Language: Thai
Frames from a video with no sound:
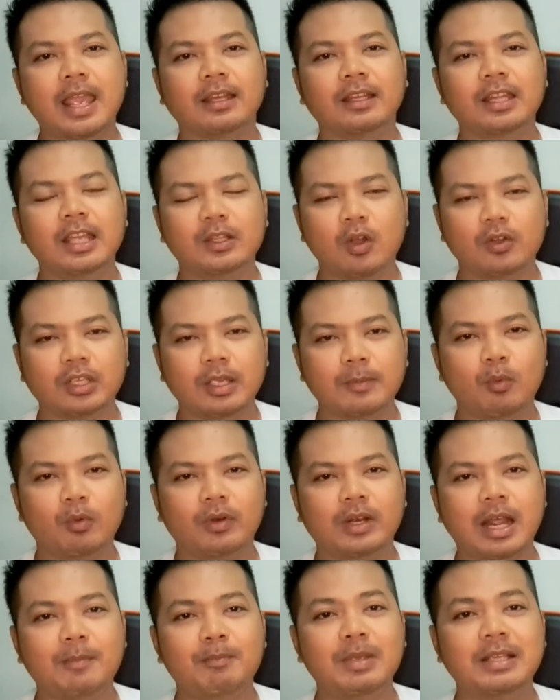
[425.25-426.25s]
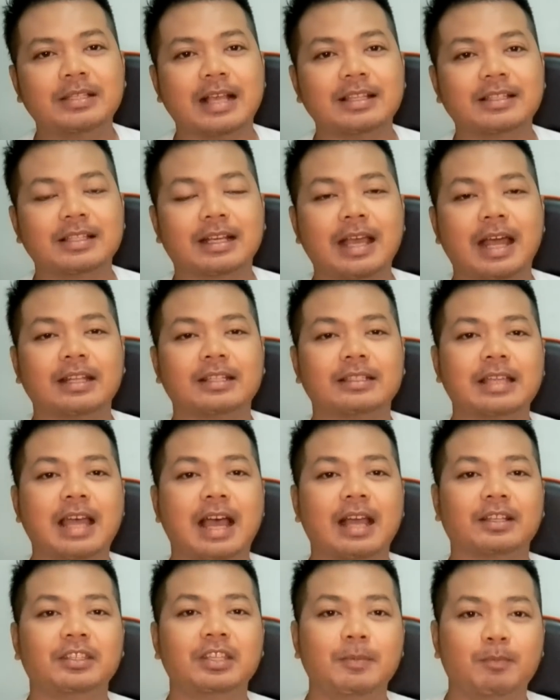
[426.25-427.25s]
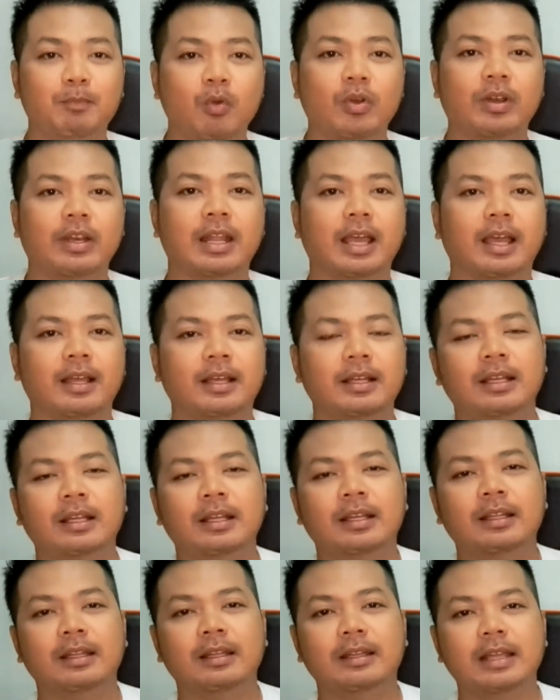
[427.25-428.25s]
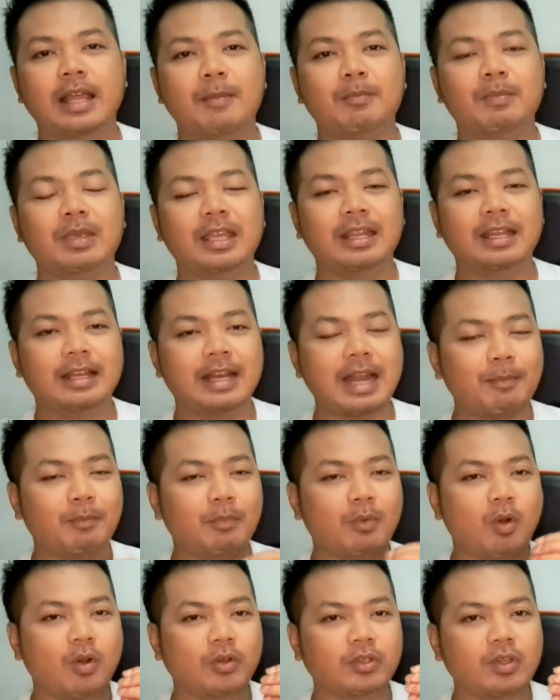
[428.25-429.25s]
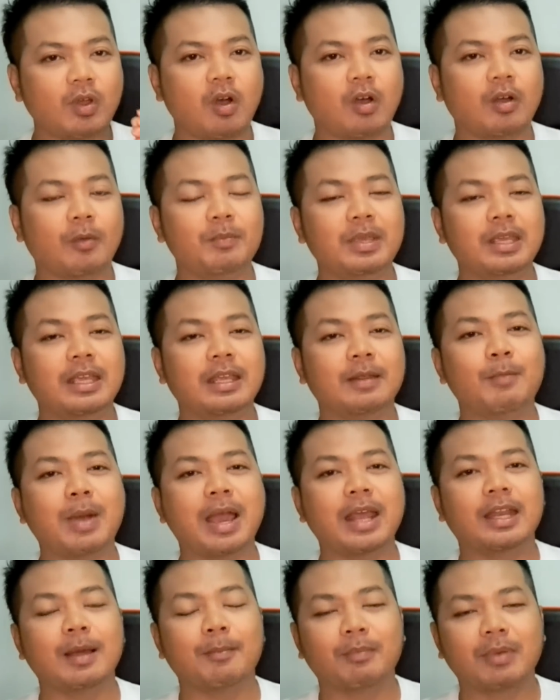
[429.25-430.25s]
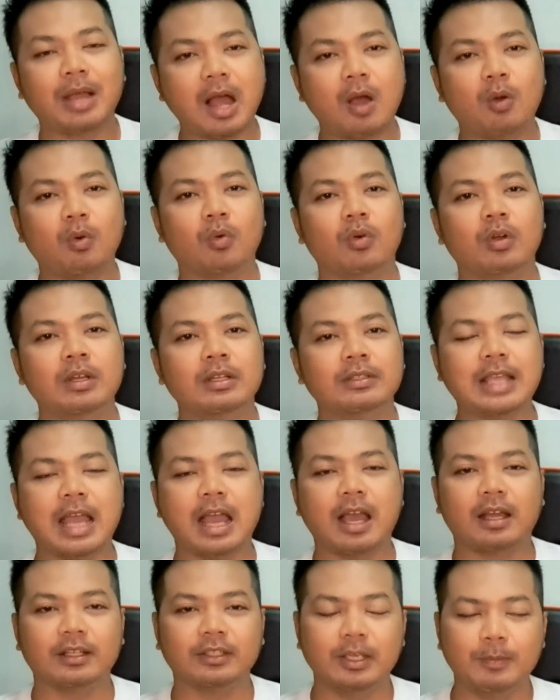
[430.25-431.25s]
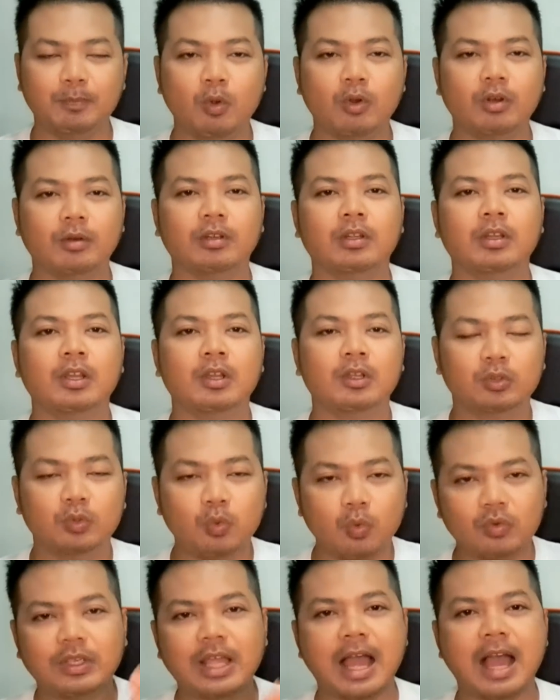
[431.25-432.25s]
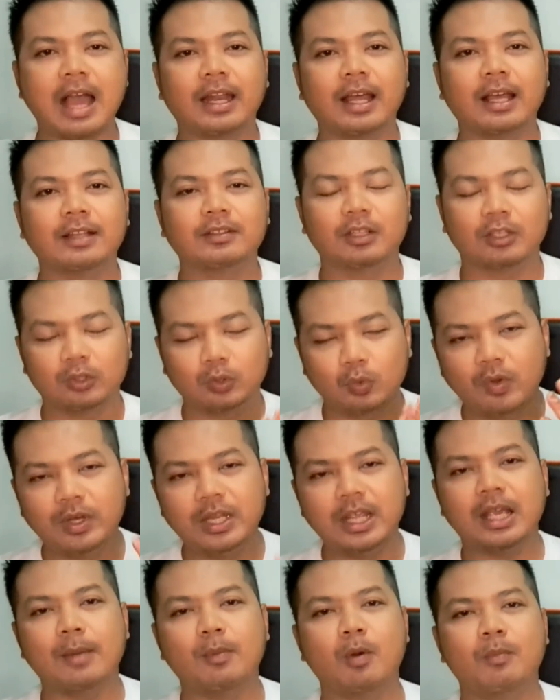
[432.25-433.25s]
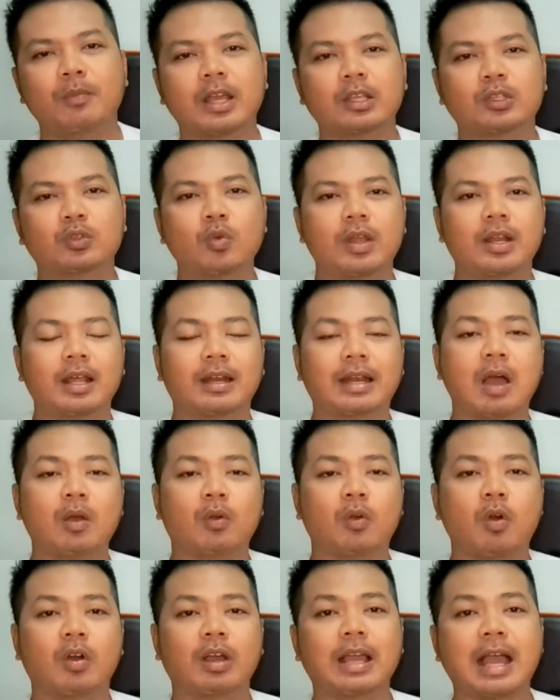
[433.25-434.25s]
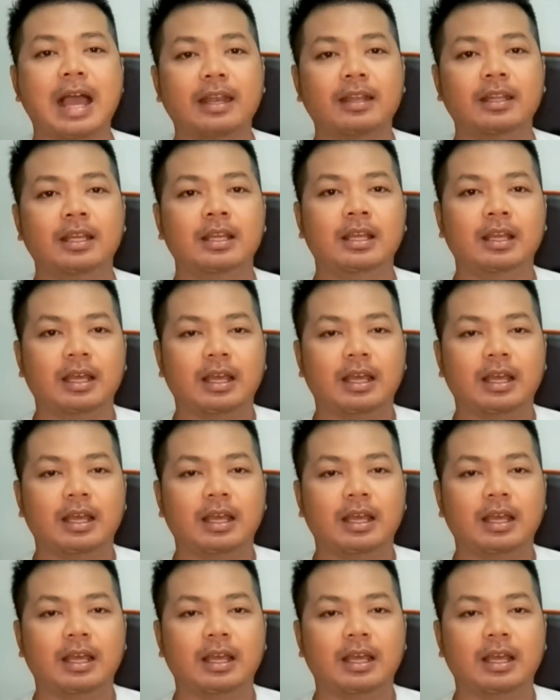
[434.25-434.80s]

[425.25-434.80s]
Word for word: เอง ดีท็อกญี่ปุ่นนั้นมีสารสกัดจากญี่ปุ่นฮะนะฮะมีรับออยมีใบนำเข้าจากญี่ปุ่นทุกอย่างนะตัวนี้ครับผมนะช่วยเรื่องราวของการ